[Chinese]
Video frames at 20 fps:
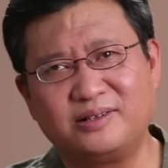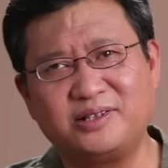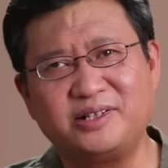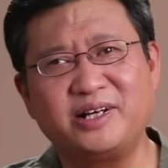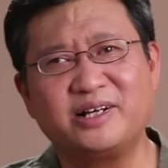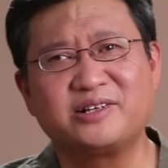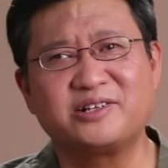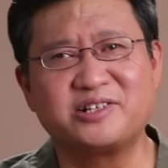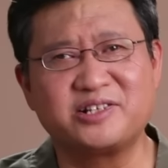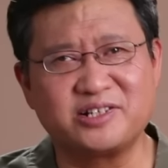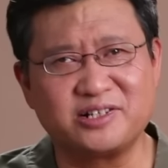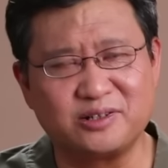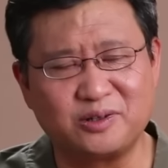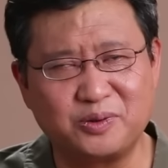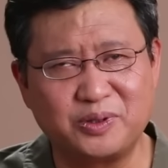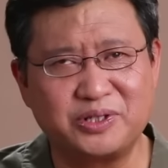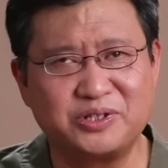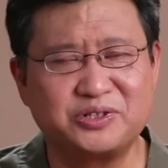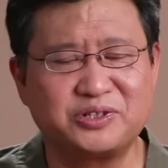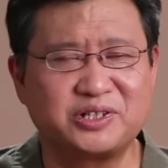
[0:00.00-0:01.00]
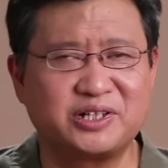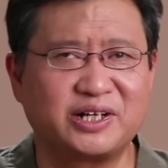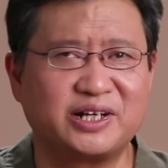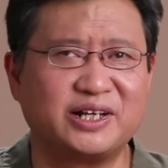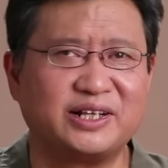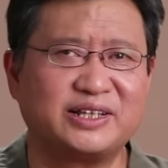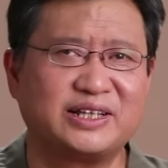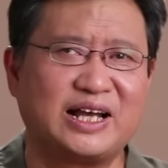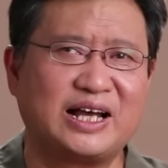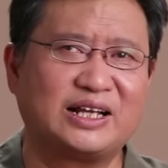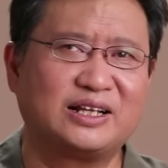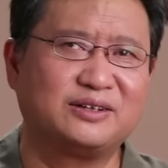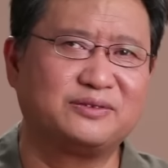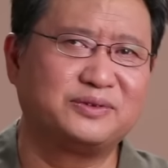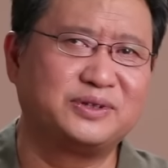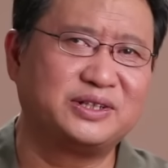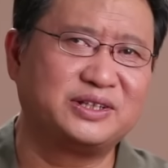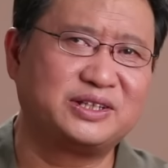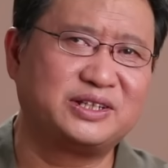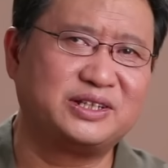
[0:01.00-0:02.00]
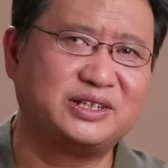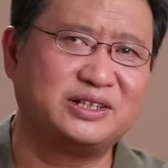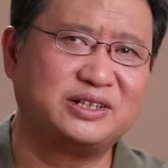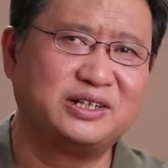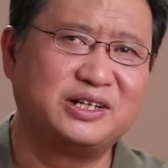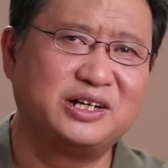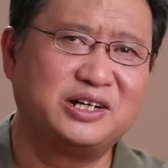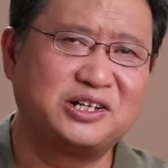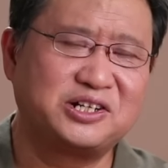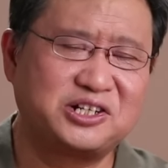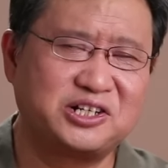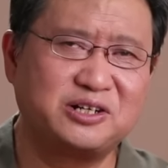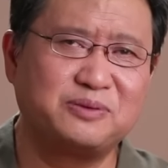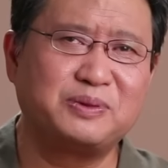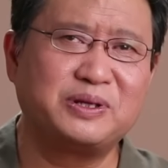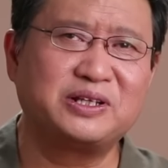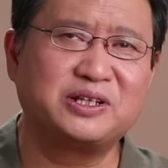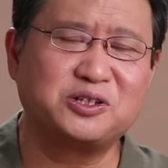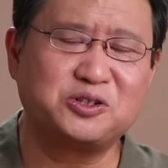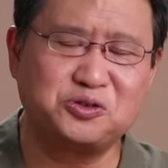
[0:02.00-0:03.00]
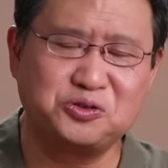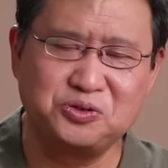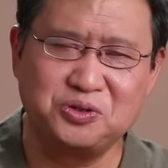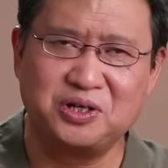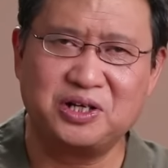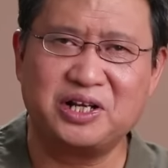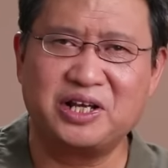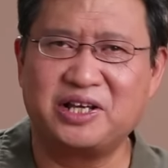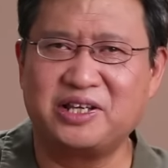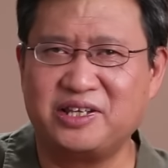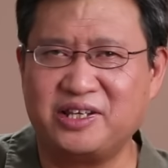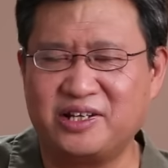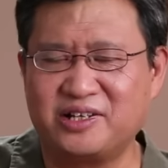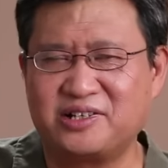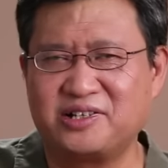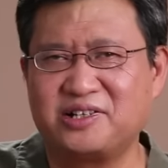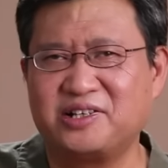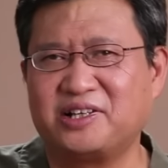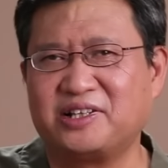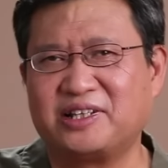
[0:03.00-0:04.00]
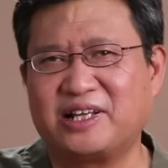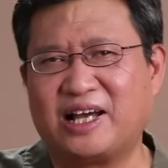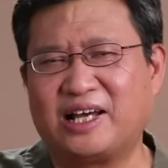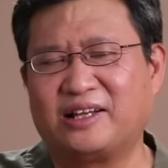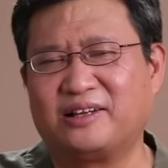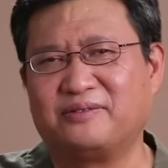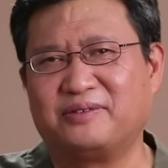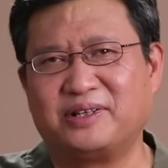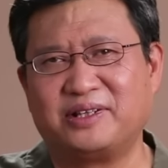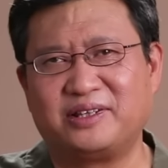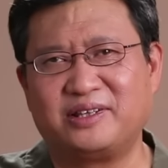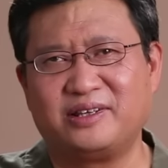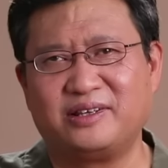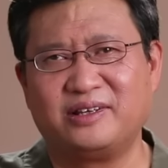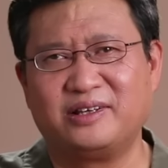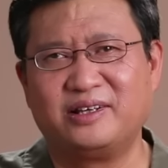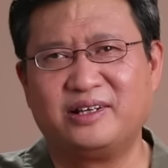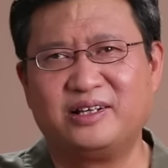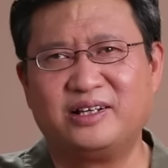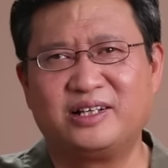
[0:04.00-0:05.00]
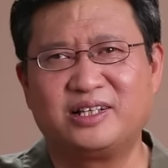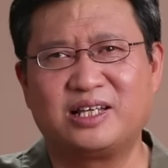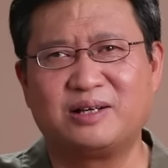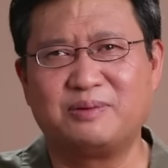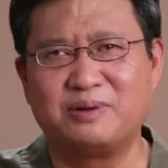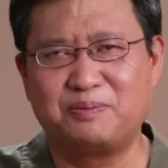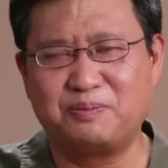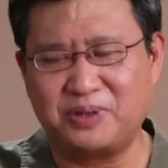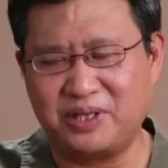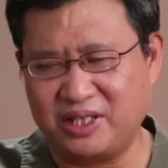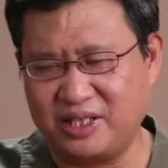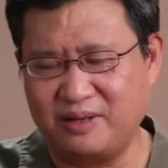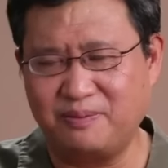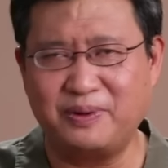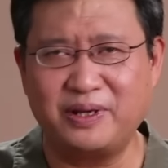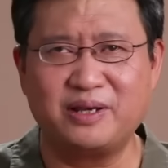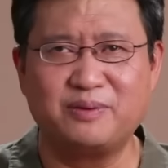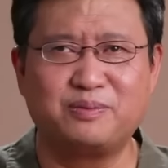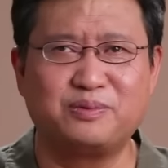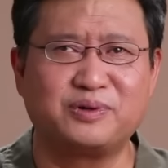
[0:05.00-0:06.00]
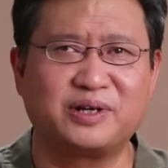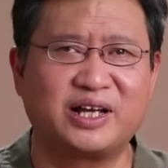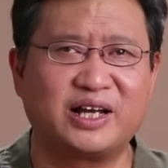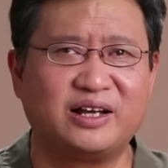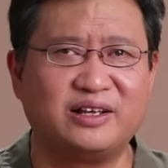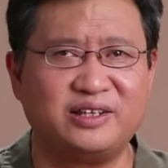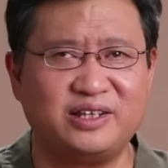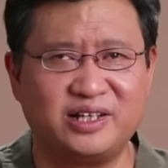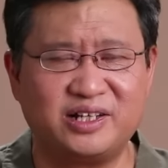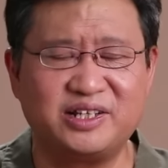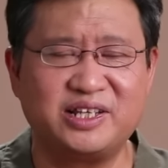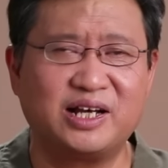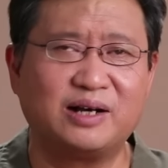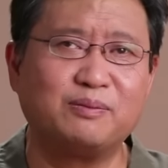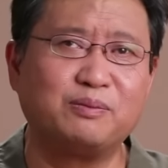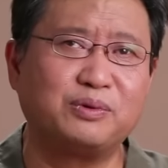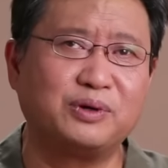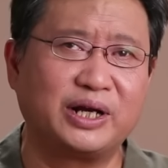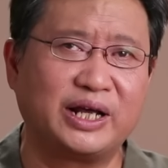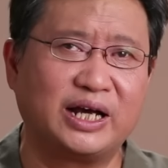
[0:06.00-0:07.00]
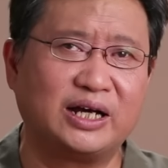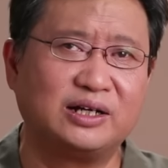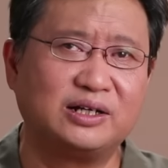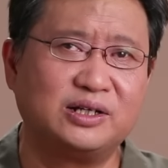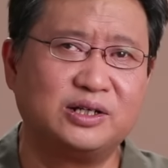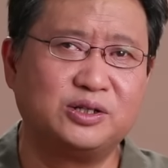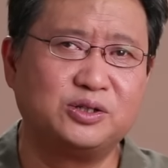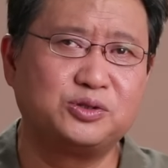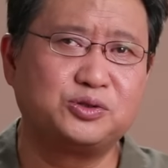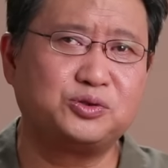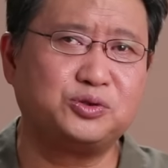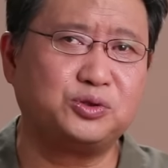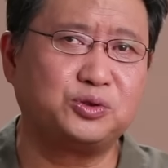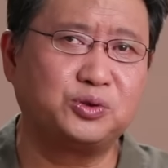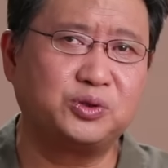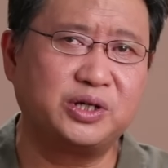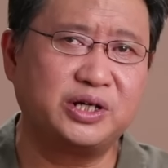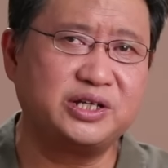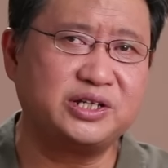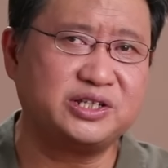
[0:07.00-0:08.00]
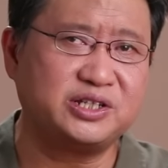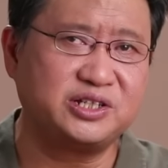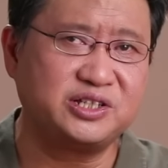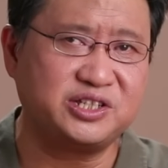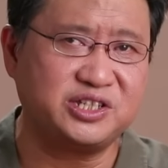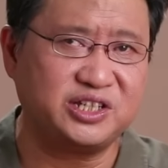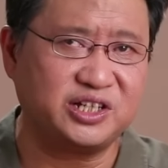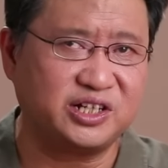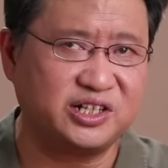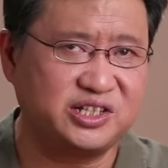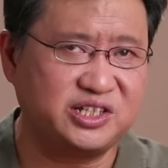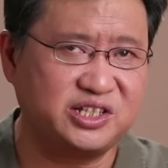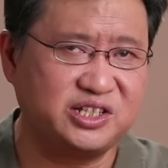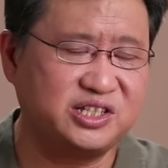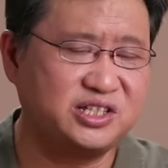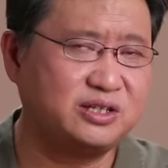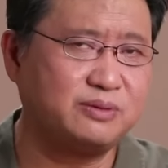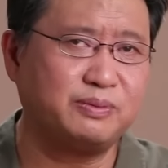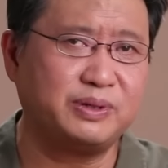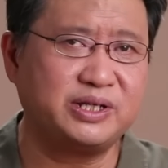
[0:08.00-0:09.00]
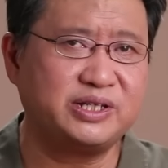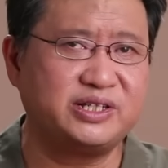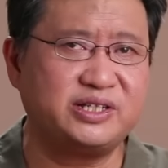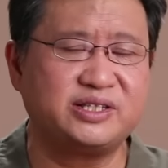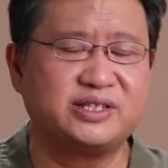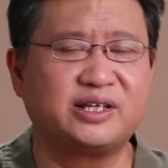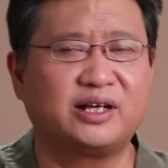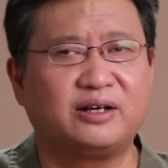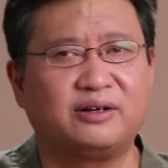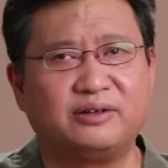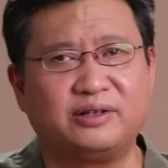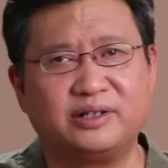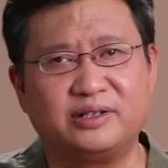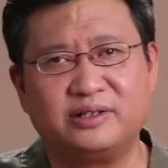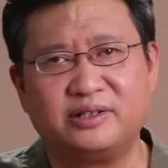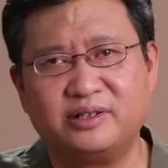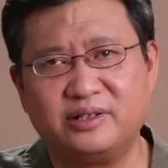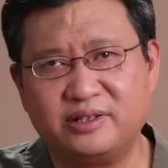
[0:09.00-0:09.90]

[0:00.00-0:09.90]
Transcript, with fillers: 这样指挥就是很大的问题，士兵的训练也是很大的问题，他们疲惫不堪，营养不良。 许多人已经几个星期没洗澡了。